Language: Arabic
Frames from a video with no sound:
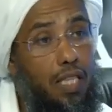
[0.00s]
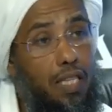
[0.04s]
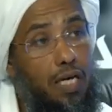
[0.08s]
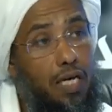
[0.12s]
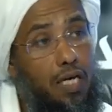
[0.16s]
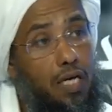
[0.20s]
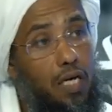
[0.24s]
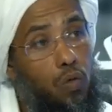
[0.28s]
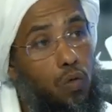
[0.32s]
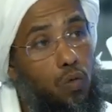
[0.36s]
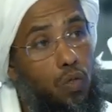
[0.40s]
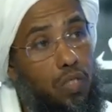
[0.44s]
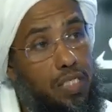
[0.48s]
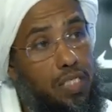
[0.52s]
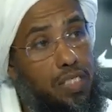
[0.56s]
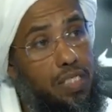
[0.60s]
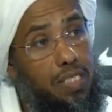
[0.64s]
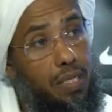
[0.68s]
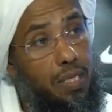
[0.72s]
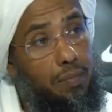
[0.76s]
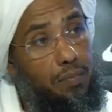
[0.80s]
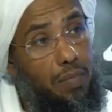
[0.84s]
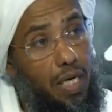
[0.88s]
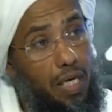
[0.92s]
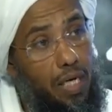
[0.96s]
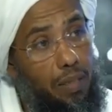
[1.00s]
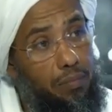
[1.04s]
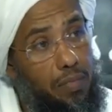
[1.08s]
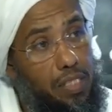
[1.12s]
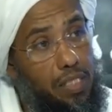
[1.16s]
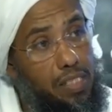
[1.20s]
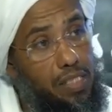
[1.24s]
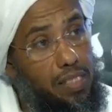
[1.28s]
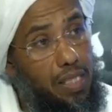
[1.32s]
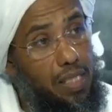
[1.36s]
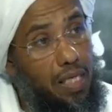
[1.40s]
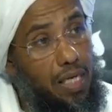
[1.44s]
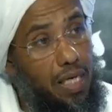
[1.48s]
ذكروا العز بن عبد
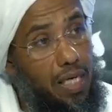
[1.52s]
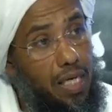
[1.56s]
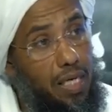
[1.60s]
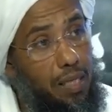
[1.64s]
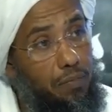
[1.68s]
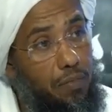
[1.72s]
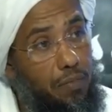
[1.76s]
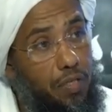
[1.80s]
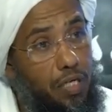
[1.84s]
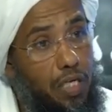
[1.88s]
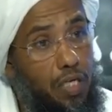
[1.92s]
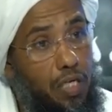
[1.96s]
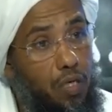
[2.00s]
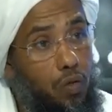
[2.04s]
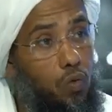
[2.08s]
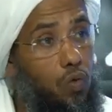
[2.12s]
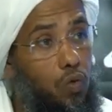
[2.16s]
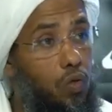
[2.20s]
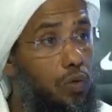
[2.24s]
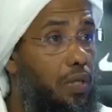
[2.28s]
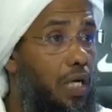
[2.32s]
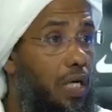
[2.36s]
السلام ذكروه